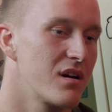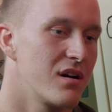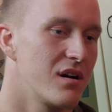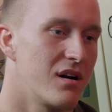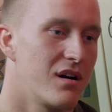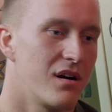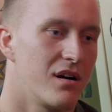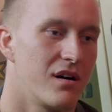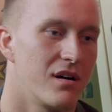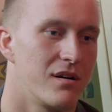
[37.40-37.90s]

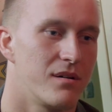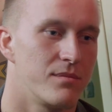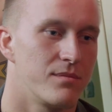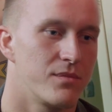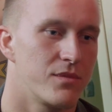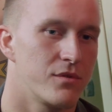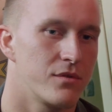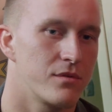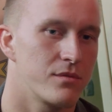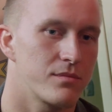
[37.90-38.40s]
А,
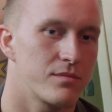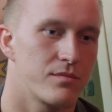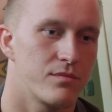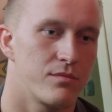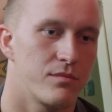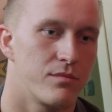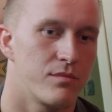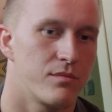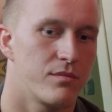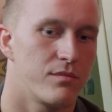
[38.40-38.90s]
ну,
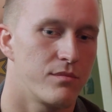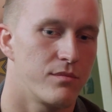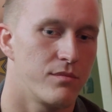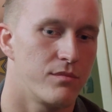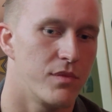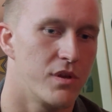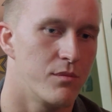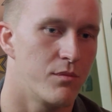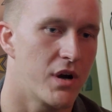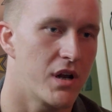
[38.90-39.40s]

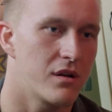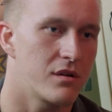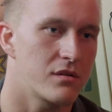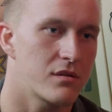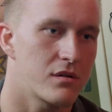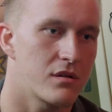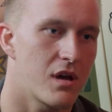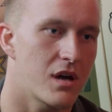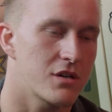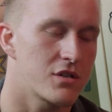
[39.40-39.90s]
минимальный
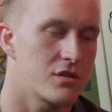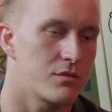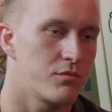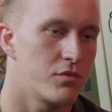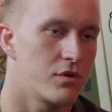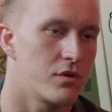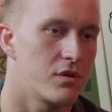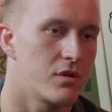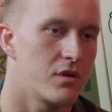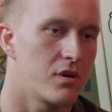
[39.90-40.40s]
introduction
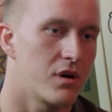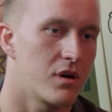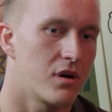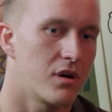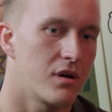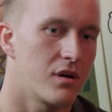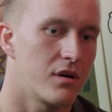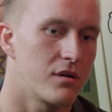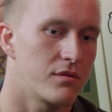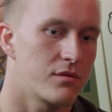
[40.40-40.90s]
будет,
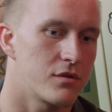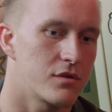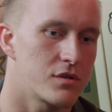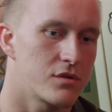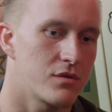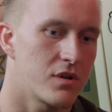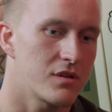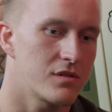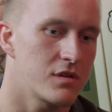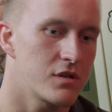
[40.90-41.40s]
а, то
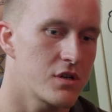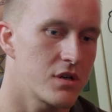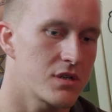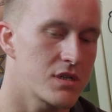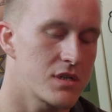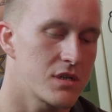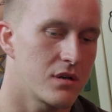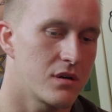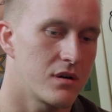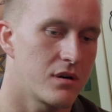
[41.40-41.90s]
есть у нас
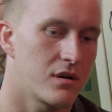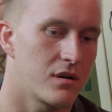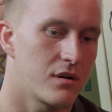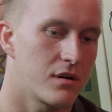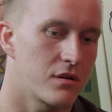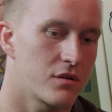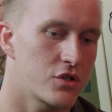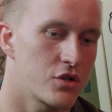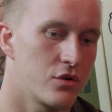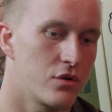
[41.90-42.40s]
сейчас
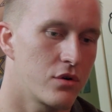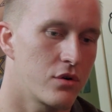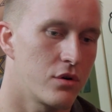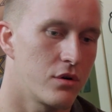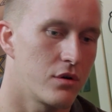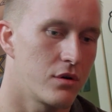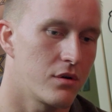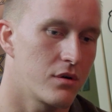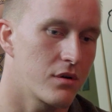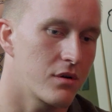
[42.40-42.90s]
а, шоу
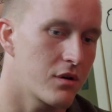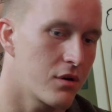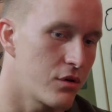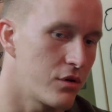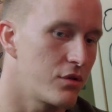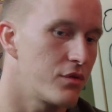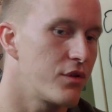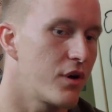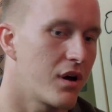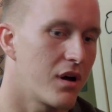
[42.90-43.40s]
called,
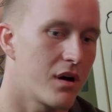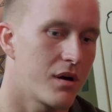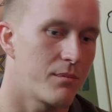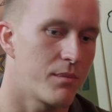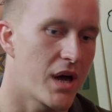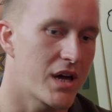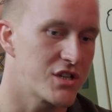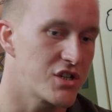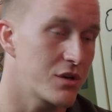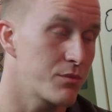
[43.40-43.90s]
called а, uh,
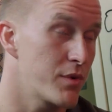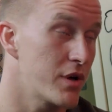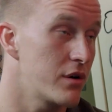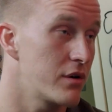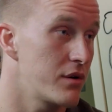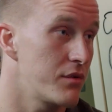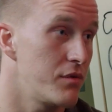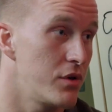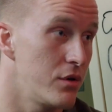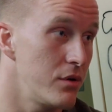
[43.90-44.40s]
Magic
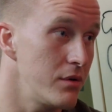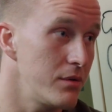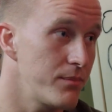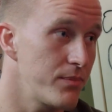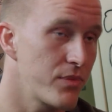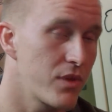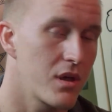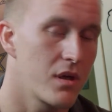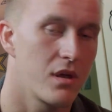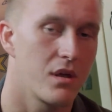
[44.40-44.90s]
Mail Review.
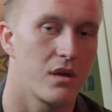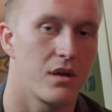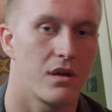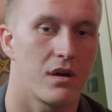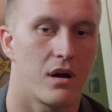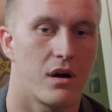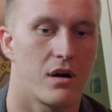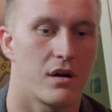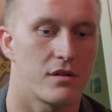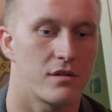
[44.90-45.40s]

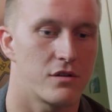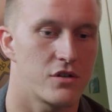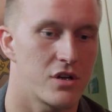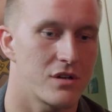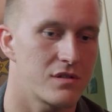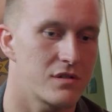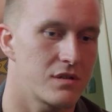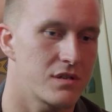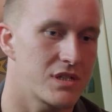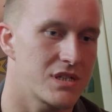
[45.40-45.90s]
А
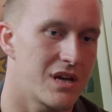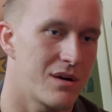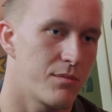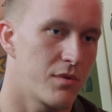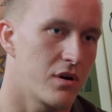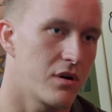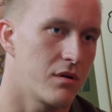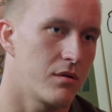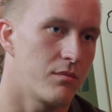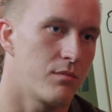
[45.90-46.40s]
сейчас это
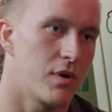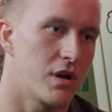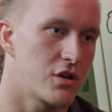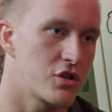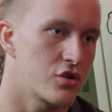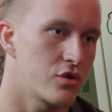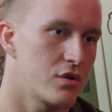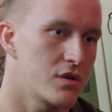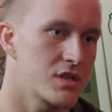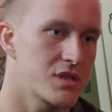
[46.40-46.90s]
самое
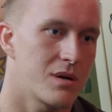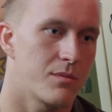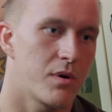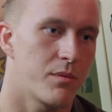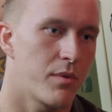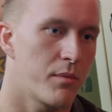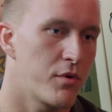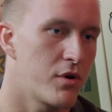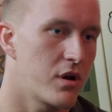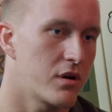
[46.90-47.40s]
большое,
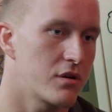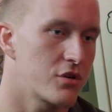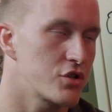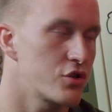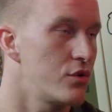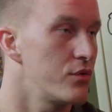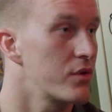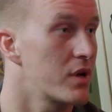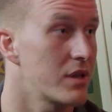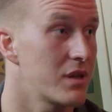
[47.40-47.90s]
самое популярное
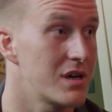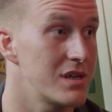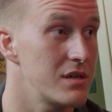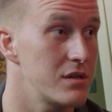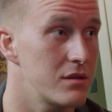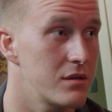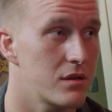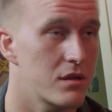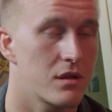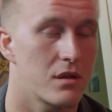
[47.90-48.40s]
шоу в
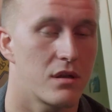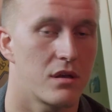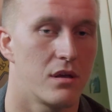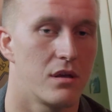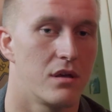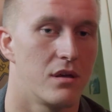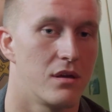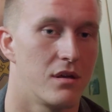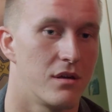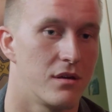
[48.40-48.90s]
Канаде.
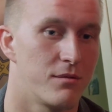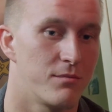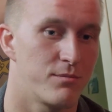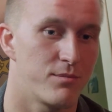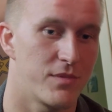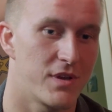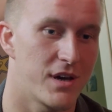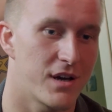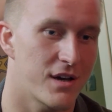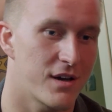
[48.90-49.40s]
И
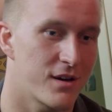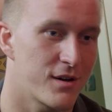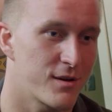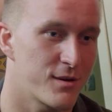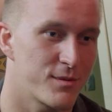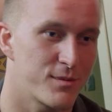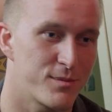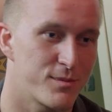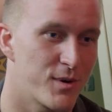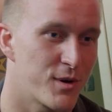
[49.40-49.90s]
я как
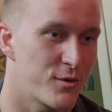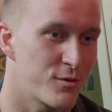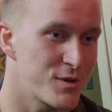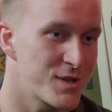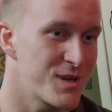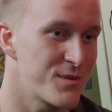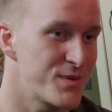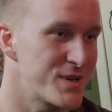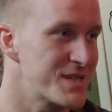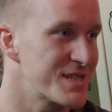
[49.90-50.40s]

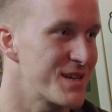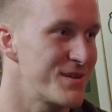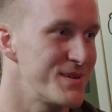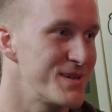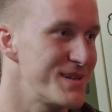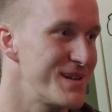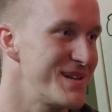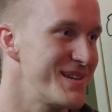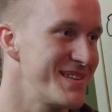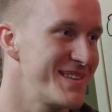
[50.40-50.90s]
русский
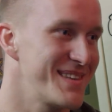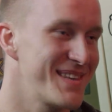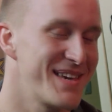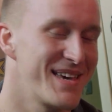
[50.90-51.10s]
представитель